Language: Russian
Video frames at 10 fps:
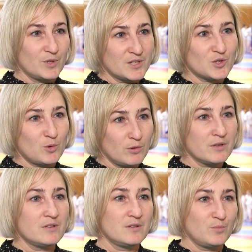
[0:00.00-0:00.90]
нас школа
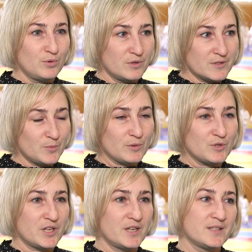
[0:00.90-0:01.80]
единоборств.
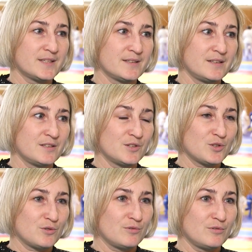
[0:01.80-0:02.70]
Получается,
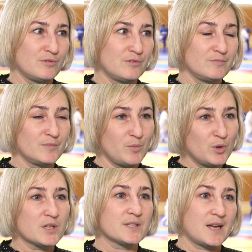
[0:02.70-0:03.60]
что
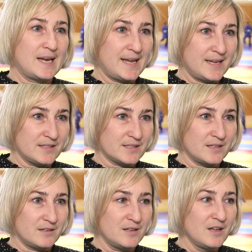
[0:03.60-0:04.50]
ребенок
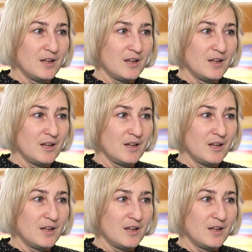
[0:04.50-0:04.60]
закаляется,